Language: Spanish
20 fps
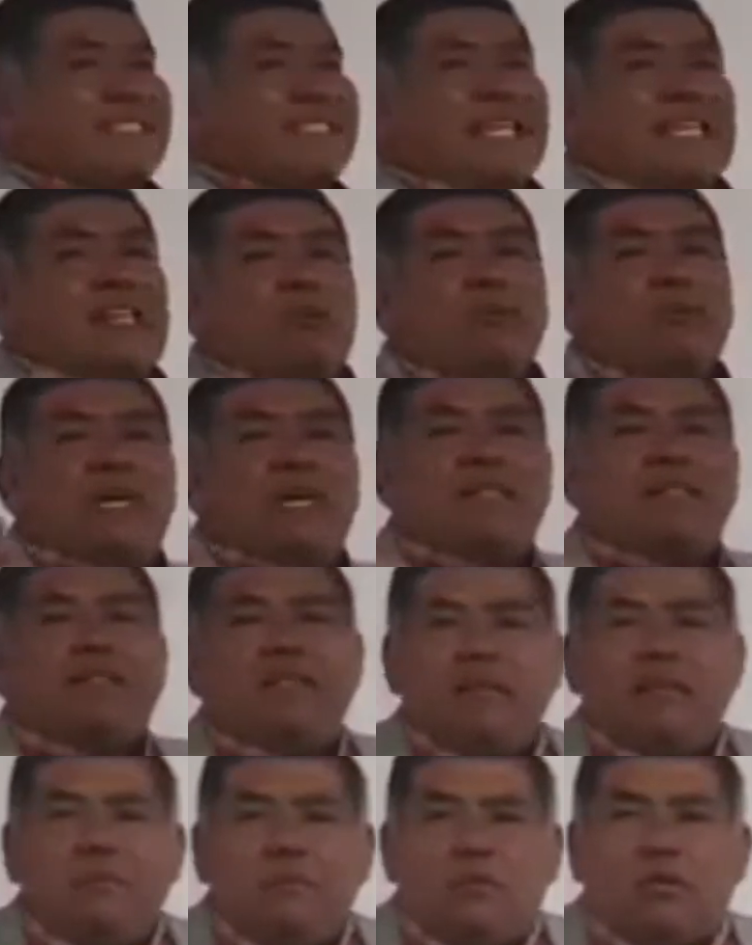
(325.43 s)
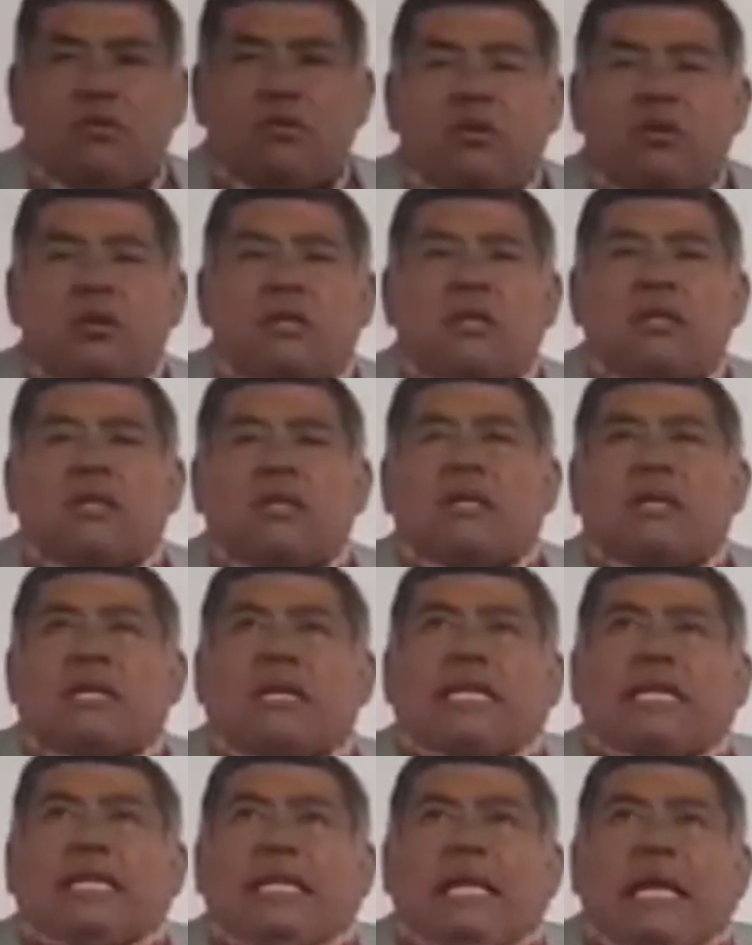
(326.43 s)
el objetivo
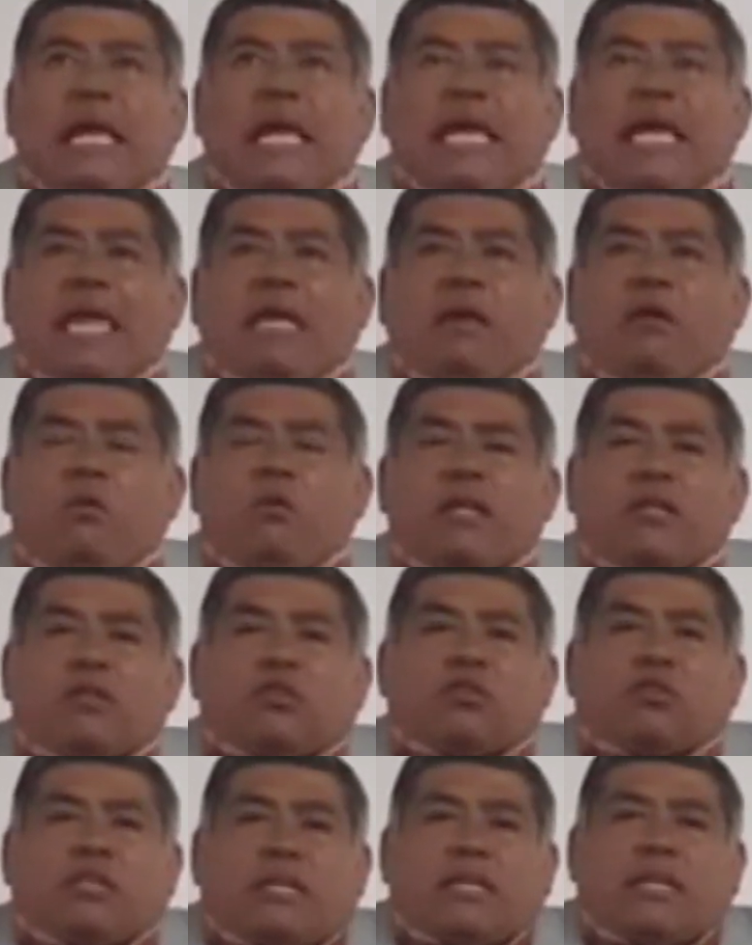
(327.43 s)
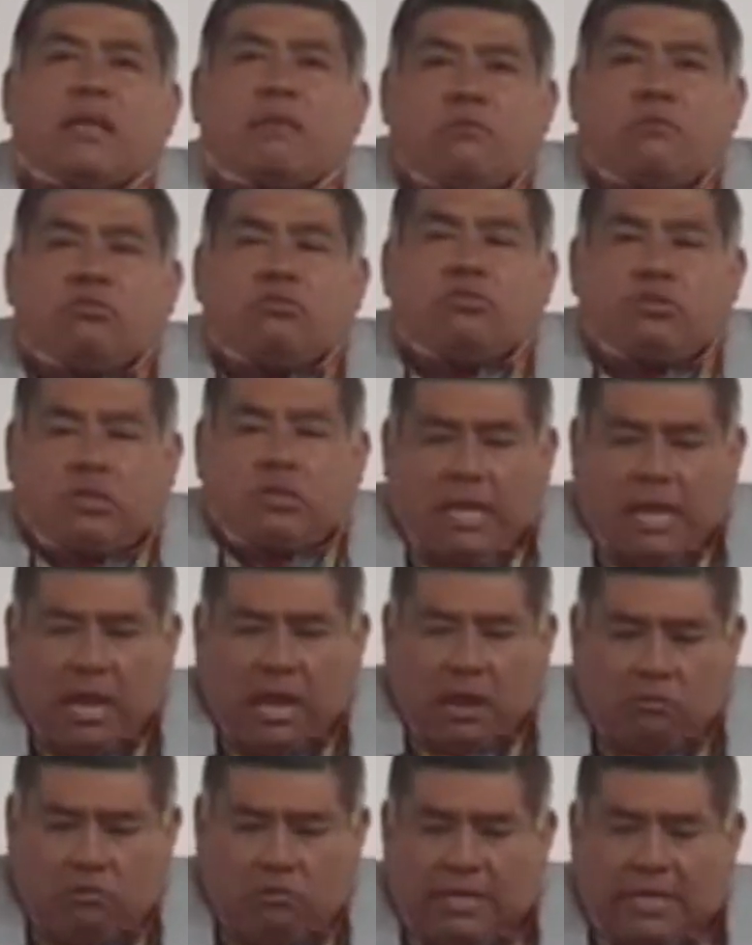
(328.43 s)
en cuanto tenemos
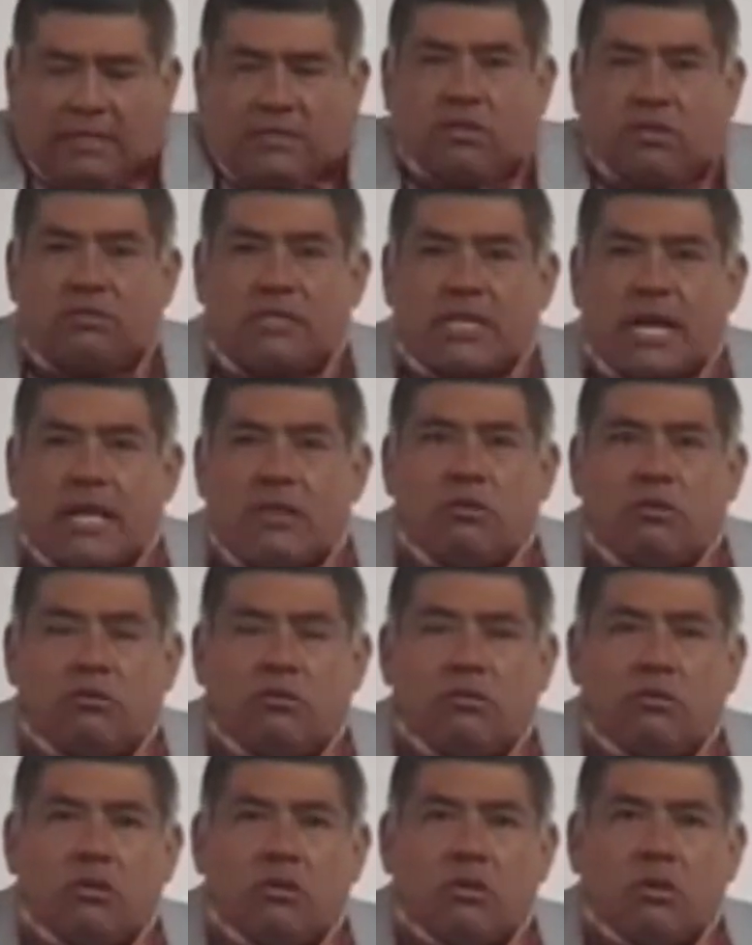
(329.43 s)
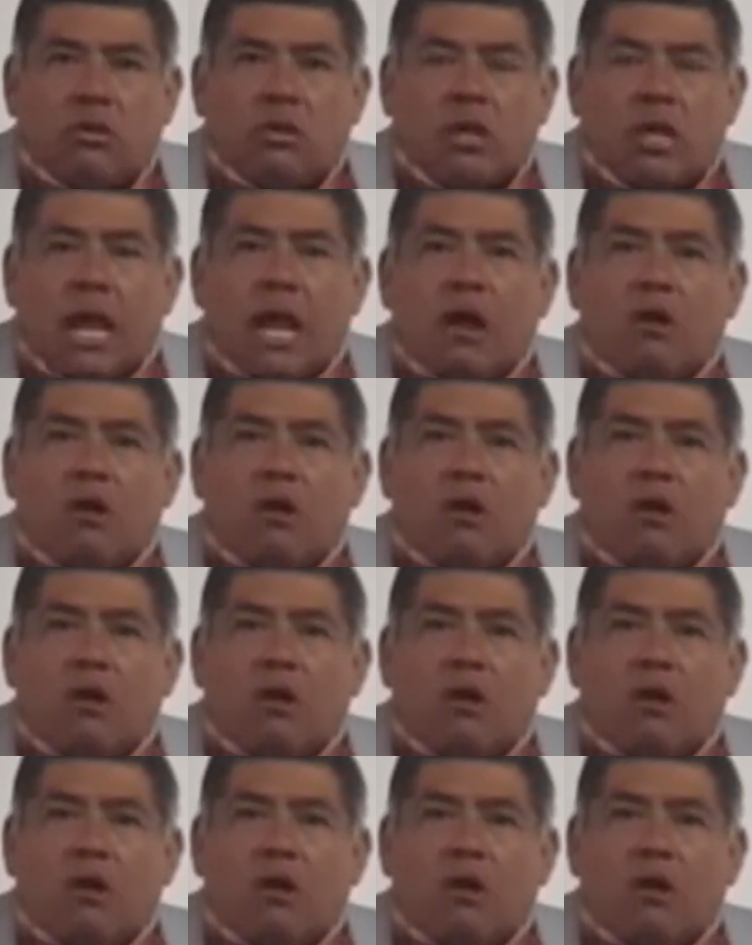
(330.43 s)
a un lesionado, a